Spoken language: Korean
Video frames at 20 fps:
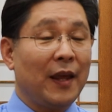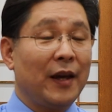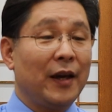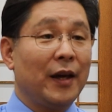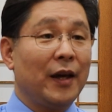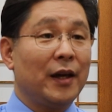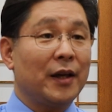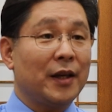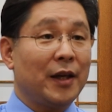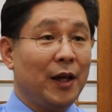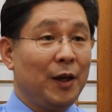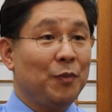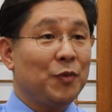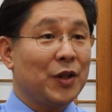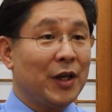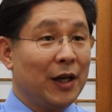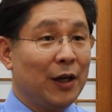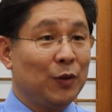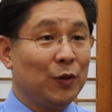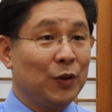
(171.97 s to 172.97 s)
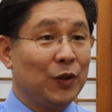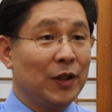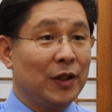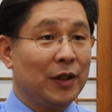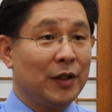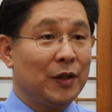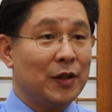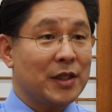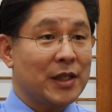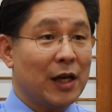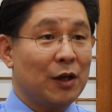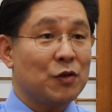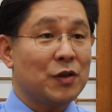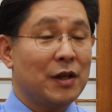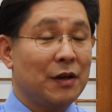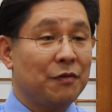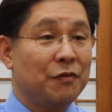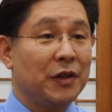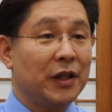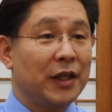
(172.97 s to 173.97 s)
예, 케이프타운 어,
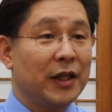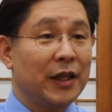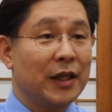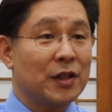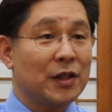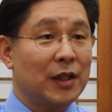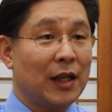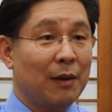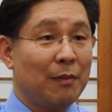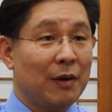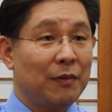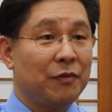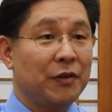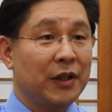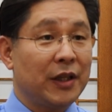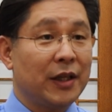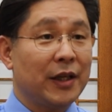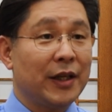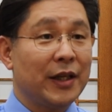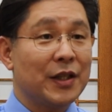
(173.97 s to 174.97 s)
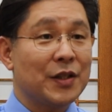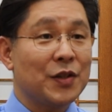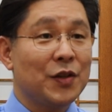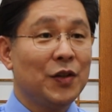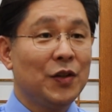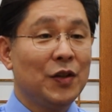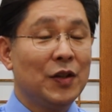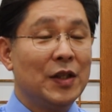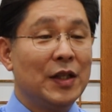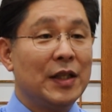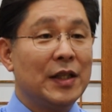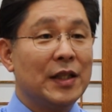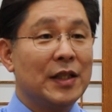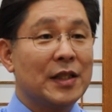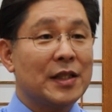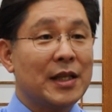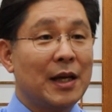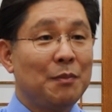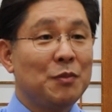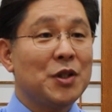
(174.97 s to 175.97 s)
사우스 아프리카에서 남아프리카에서
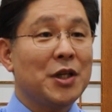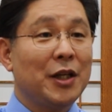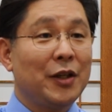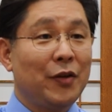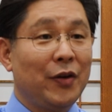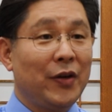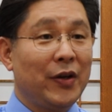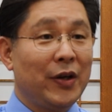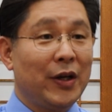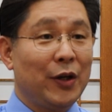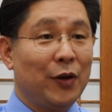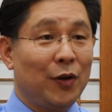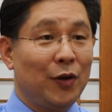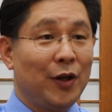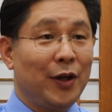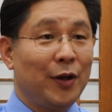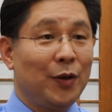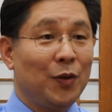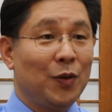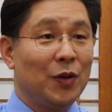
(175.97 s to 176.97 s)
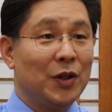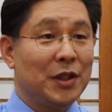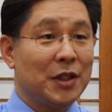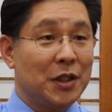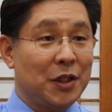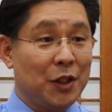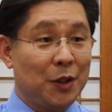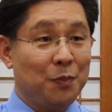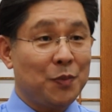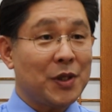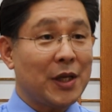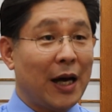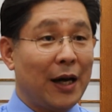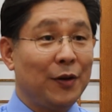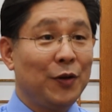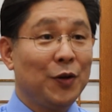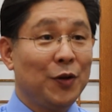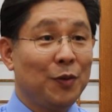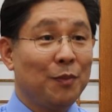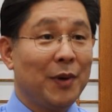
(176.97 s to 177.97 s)
3차 대회가 열리고 이제
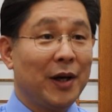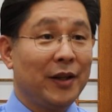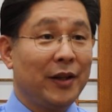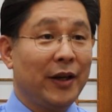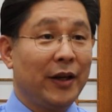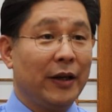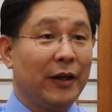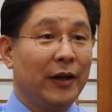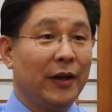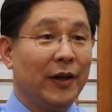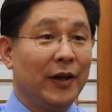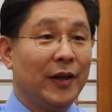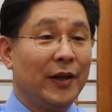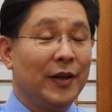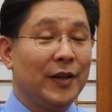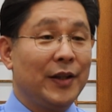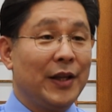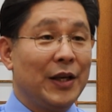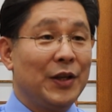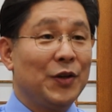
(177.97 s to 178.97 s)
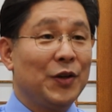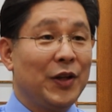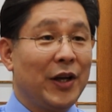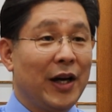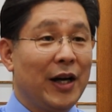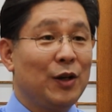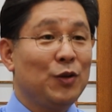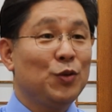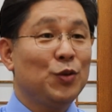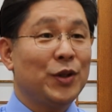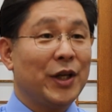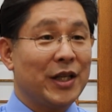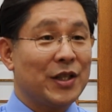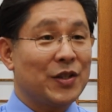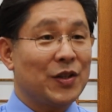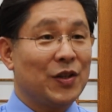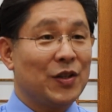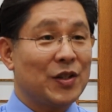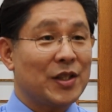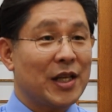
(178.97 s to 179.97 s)
14년 만에 내년에
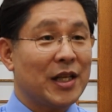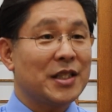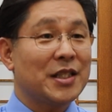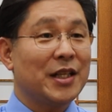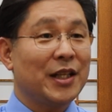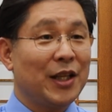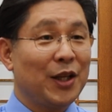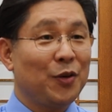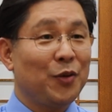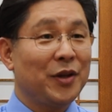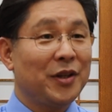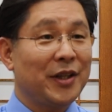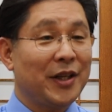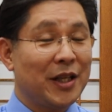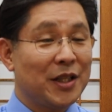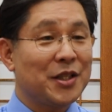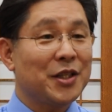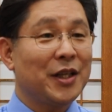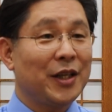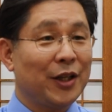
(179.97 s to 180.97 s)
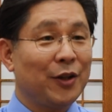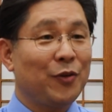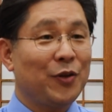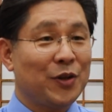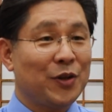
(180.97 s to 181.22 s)
한국에서 4차 대회를 개최하게